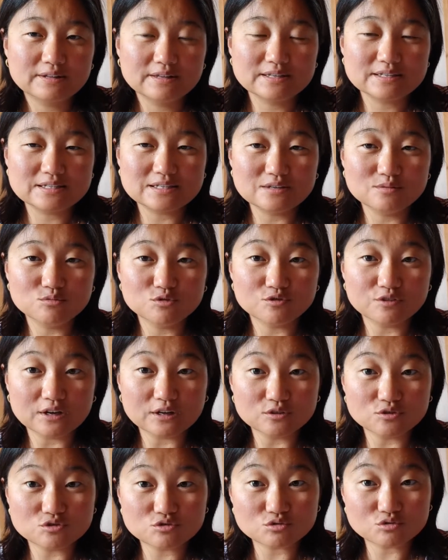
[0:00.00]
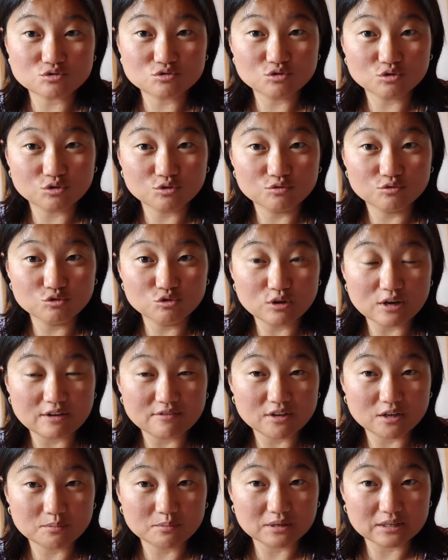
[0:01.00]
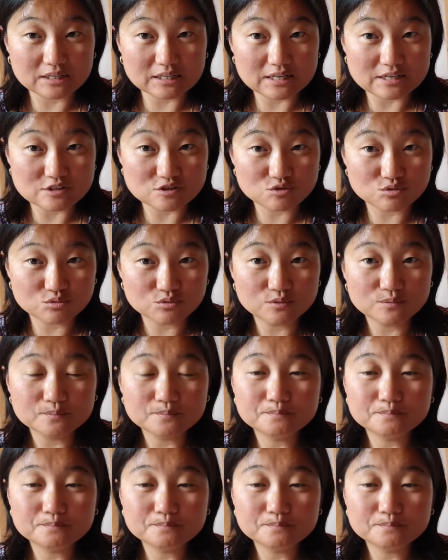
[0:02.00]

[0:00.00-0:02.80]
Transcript: c'est de me faire une source de revenus avec mes créations.